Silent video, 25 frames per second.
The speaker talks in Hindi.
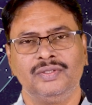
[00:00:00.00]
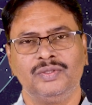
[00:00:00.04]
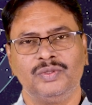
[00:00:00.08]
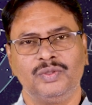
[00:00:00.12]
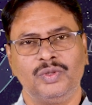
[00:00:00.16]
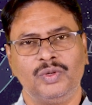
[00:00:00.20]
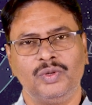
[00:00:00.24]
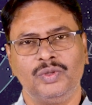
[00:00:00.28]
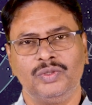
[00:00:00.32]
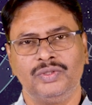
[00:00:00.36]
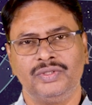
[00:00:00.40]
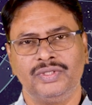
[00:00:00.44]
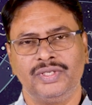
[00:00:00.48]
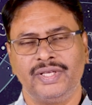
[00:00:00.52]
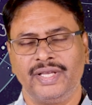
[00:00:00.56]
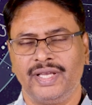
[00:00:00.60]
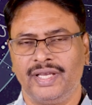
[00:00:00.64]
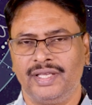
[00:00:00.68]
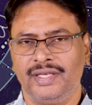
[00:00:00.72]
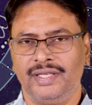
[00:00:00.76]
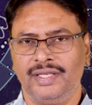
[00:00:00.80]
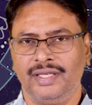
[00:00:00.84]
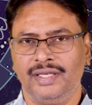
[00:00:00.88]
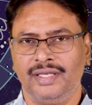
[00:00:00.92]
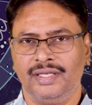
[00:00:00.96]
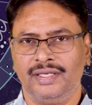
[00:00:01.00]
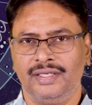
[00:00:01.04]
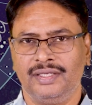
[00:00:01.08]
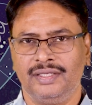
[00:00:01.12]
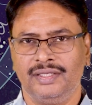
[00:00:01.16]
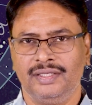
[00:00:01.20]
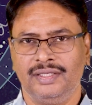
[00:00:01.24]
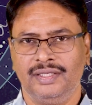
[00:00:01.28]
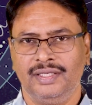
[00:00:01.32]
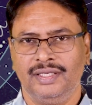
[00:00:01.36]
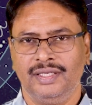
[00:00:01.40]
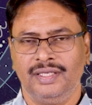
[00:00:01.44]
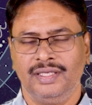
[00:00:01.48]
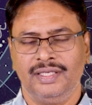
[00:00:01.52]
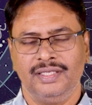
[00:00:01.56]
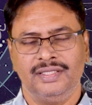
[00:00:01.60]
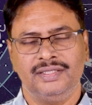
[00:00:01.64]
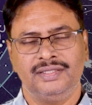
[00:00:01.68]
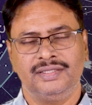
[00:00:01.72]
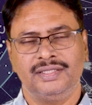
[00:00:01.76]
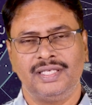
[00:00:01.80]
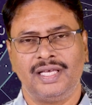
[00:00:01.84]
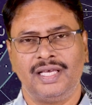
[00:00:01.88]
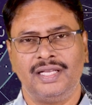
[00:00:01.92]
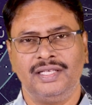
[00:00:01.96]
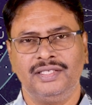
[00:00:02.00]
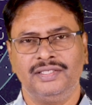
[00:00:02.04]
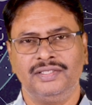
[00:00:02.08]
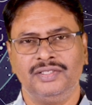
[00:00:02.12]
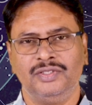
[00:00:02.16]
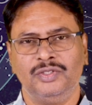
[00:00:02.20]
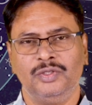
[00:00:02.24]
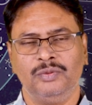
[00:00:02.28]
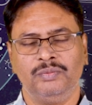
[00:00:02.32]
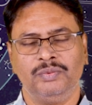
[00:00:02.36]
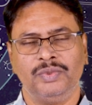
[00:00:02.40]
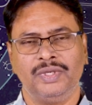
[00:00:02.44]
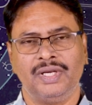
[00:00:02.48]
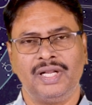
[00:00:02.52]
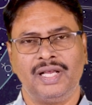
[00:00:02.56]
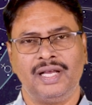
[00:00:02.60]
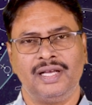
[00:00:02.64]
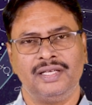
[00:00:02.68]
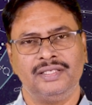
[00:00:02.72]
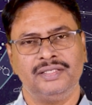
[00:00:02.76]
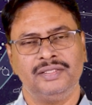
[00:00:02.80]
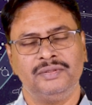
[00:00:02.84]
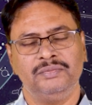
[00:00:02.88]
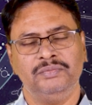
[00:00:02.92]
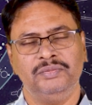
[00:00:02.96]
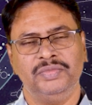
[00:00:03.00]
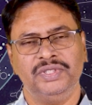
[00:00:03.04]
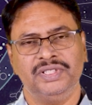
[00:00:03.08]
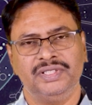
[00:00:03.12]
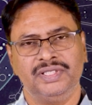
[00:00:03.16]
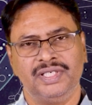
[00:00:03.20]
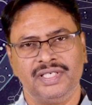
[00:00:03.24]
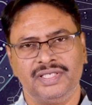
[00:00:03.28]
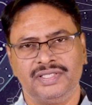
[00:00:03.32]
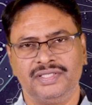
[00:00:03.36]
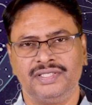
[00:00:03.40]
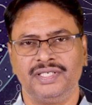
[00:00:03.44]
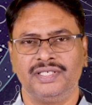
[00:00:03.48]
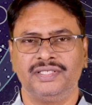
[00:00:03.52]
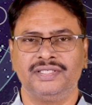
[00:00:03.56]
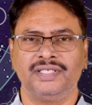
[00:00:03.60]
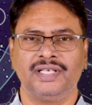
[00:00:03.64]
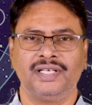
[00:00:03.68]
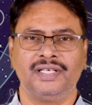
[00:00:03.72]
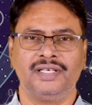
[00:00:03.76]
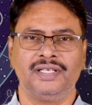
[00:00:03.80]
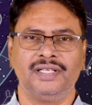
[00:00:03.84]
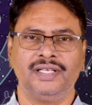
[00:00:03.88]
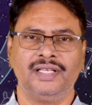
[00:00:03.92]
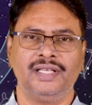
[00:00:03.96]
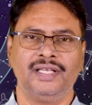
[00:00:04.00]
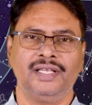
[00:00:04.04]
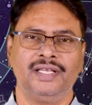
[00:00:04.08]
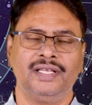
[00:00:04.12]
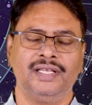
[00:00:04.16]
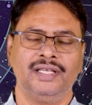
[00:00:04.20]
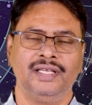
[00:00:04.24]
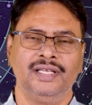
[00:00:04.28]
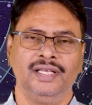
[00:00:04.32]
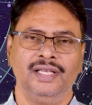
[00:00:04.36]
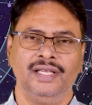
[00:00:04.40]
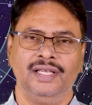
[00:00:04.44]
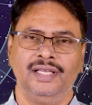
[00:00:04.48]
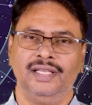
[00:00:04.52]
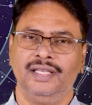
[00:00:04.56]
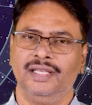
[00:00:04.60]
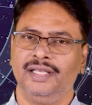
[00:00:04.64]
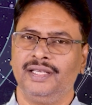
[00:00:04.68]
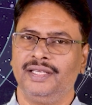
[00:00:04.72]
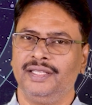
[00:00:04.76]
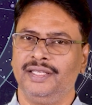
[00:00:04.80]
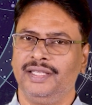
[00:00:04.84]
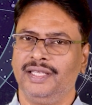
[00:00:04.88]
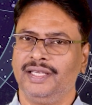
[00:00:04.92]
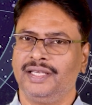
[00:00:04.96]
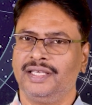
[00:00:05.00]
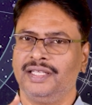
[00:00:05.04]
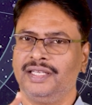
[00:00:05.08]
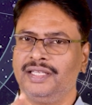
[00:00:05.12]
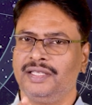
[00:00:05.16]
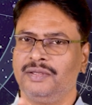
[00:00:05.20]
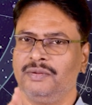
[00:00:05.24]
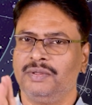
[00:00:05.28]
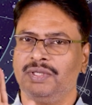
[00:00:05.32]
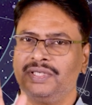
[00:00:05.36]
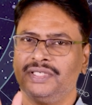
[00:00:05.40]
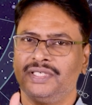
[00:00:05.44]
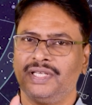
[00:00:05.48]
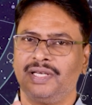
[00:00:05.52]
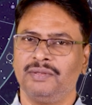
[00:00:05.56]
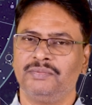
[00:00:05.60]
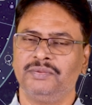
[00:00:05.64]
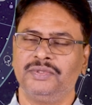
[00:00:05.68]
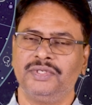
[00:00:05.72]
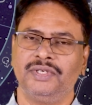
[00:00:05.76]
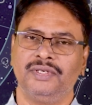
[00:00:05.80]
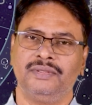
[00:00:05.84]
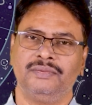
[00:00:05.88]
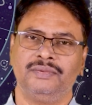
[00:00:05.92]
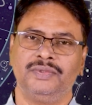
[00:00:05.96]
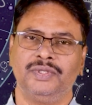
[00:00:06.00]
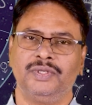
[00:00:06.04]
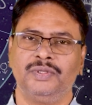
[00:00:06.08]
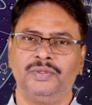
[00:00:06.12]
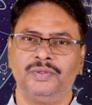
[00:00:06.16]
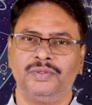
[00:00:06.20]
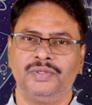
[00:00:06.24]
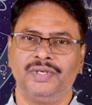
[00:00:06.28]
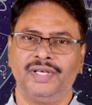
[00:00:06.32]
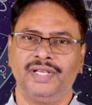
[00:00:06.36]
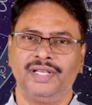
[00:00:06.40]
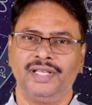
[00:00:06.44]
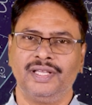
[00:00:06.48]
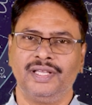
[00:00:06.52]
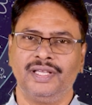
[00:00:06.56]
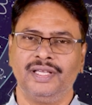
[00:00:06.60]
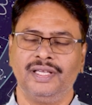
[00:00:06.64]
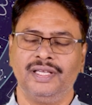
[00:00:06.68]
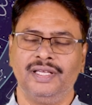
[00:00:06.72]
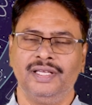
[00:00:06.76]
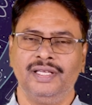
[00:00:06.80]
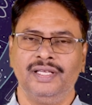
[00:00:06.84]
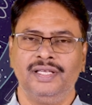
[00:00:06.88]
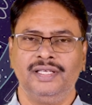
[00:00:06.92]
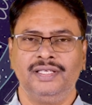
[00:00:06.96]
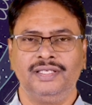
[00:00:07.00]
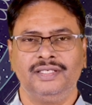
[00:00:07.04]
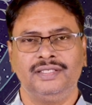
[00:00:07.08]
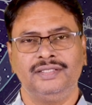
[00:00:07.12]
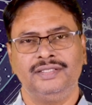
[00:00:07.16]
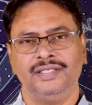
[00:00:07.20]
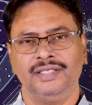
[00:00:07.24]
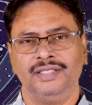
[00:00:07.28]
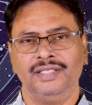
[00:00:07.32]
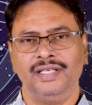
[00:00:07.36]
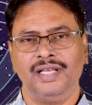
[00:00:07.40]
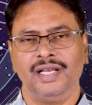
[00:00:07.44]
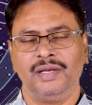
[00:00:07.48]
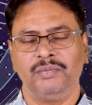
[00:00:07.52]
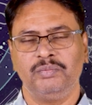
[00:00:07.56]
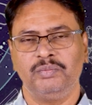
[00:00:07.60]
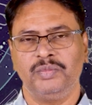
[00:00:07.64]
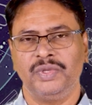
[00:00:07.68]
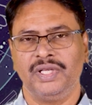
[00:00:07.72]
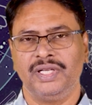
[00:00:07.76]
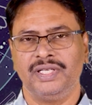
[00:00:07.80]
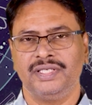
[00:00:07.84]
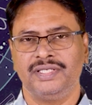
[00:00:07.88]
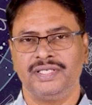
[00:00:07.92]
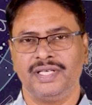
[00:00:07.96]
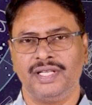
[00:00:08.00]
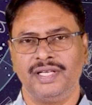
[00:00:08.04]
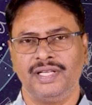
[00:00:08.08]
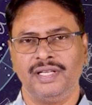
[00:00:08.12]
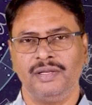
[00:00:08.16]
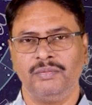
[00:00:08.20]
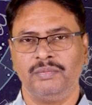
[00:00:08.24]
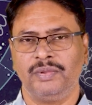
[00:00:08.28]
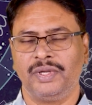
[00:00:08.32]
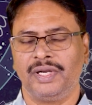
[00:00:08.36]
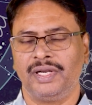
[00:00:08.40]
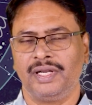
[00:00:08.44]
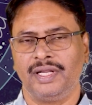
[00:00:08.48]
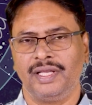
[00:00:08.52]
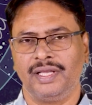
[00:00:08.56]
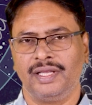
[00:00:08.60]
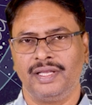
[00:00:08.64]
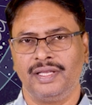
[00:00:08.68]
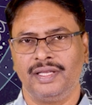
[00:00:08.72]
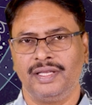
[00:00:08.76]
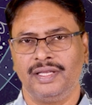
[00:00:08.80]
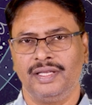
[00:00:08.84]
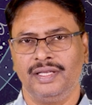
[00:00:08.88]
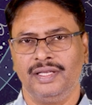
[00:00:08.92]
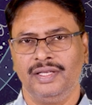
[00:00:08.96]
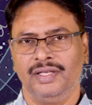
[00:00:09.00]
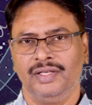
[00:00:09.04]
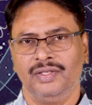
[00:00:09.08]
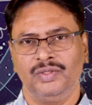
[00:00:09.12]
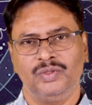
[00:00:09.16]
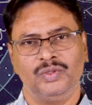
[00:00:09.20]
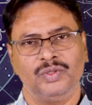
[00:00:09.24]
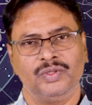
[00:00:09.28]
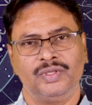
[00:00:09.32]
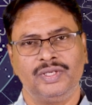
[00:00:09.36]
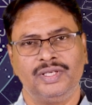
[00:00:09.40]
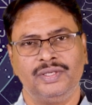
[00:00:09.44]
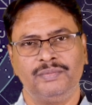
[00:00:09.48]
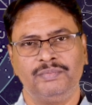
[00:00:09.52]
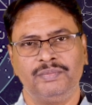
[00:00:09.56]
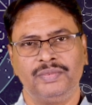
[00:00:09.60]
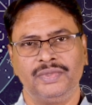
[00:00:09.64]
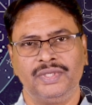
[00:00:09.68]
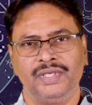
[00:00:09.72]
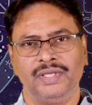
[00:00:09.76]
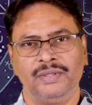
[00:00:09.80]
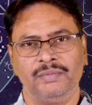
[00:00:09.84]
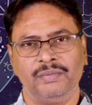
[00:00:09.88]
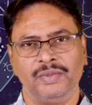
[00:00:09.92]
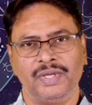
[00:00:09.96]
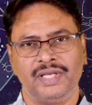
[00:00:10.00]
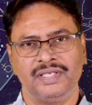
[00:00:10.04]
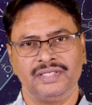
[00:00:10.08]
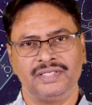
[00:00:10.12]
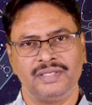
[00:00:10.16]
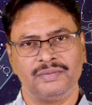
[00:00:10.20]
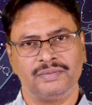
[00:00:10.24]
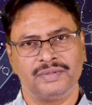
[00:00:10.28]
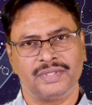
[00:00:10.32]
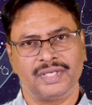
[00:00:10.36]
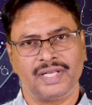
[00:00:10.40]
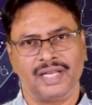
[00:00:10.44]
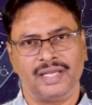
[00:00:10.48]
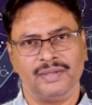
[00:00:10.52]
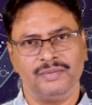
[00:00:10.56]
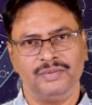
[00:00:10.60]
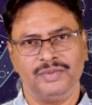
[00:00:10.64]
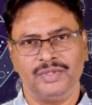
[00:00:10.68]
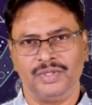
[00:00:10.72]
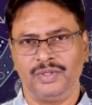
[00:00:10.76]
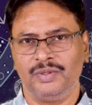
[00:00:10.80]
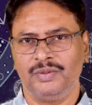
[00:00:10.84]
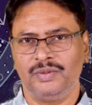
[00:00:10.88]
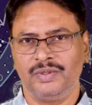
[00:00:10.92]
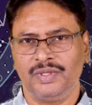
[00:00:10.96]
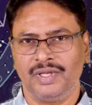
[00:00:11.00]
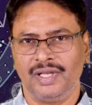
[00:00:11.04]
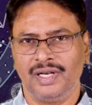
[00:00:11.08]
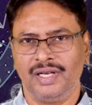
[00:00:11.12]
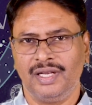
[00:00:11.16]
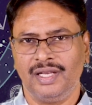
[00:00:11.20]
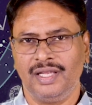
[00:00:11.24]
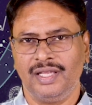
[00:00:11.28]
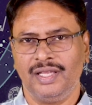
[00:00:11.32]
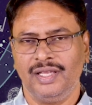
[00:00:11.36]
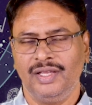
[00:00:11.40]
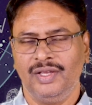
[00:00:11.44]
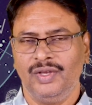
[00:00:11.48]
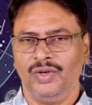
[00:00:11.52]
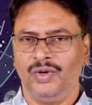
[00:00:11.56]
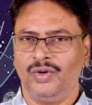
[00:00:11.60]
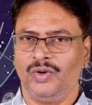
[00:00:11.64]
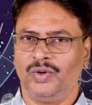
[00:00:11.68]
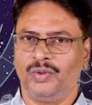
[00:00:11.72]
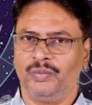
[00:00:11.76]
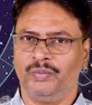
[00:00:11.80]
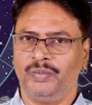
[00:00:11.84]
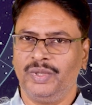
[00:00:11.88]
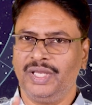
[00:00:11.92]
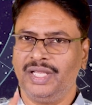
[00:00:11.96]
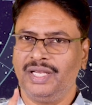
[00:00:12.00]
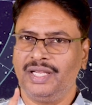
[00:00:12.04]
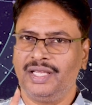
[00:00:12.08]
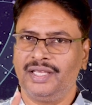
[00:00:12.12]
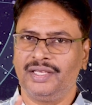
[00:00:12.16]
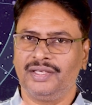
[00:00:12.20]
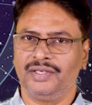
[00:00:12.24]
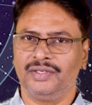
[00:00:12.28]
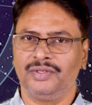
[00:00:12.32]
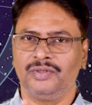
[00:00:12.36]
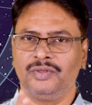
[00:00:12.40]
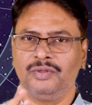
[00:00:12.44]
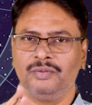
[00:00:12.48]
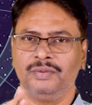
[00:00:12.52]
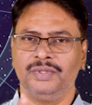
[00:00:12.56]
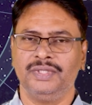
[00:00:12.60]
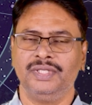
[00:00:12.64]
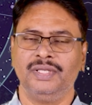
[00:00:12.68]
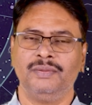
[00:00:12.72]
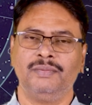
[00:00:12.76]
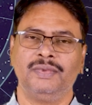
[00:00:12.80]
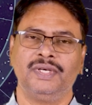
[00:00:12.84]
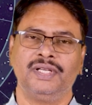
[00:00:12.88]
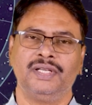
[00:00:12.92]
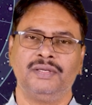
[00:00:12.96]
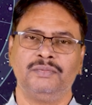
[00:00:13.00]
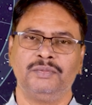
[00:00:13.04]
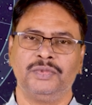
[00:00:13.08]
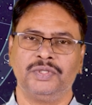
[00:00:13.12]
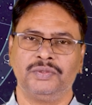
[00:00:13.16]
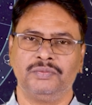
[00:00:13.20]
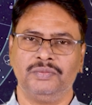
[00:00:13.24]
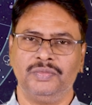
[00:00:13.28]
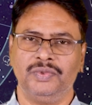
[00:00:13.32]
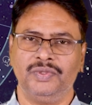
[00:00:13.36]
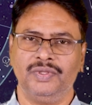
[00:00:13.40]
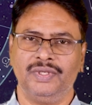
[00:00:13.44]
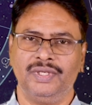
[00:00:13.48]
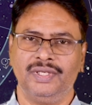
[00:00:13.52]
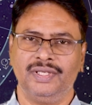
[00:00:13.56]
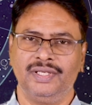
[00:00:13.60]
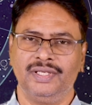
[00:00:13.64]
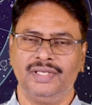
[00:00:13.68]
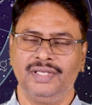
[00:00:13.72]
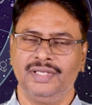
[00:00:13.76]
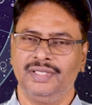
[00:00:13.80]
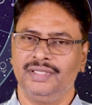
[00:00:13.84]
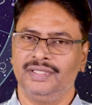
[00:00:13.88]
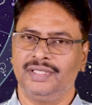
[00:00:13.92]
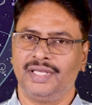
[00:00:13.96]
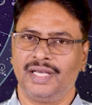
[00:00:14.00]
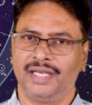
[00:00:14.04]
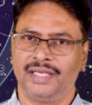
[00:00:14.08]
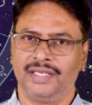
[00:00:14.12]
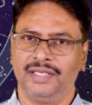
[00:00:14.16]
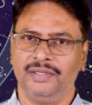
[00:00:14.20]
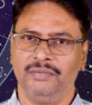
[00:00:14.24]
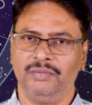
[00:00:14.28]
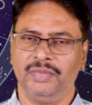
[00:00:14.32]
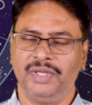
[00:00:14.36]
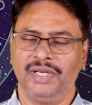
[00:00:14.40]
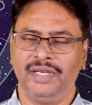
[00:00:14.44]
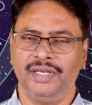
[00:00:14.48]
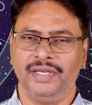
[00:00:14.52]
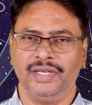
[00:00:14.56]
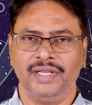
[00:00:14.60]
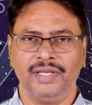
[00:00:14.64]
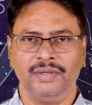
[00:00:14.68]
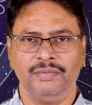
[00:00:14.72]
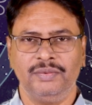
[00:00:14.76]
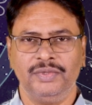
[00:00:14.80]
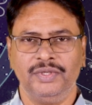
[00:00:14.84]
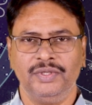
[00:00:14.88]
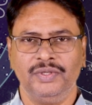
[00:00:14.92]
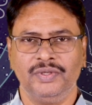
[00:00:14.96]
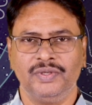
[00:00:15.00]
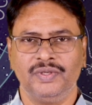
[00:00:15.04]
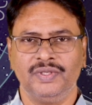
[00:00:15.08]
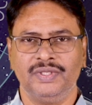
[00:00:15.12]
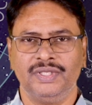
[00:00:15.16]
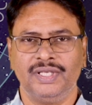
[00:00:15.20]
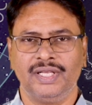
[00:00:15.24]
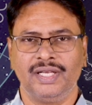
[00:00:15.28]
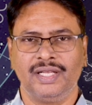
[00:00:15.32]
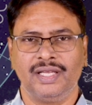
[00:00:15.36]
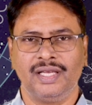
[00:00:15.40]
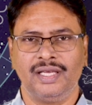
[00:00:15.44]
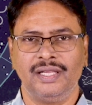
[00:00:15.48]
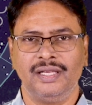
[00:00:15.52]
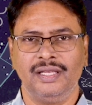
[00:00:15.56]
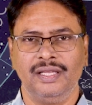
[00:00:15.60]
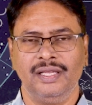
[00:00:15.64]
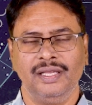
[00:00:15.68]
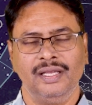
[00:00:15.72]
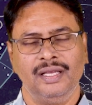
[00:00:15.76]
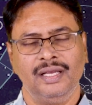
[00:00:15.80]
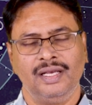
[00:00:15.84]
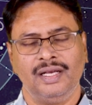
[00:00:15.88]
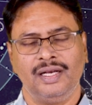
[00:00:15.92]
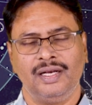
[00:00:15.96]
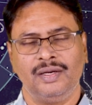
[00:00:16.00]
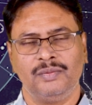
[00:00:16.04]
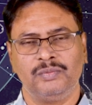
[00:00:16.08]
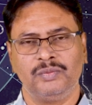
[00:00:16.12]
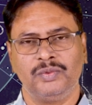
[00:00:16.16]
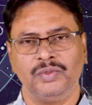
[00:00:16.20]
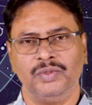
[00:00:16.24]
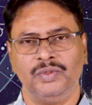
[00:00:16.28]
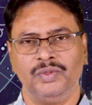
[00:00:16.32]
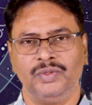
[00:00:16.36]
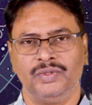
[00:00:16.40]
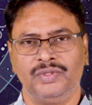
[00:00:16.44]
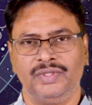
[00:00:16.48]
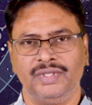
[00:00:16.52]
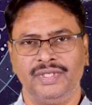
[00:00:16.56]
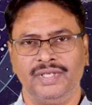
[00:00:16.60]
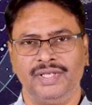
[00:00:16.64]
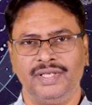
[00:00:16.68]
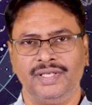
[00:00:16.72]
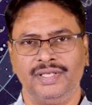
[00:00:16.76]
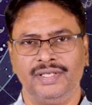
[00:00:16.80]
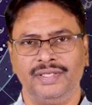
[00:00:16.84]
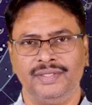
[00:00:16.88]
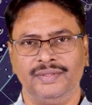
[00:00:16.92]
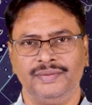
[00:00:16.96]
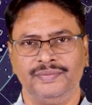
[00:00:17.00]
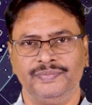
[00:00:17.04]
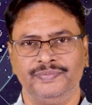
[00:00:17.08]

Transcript: ग्रोथ कैरियर इन सारी चीज़ों पर आज हम विशेष चर्चा करेंगे लेकिन एक रिक्वेस्ट आपसे हम जरूर करेंगे कि यदि आप मेरे चैनल पर नए हैं तो कृपया सब्सक्राइब जरूर कर लें और बेल आइकन को भी दबाना मत भूलें ताकि मेरे नए वीडियो की जानकारी आपको होती रहे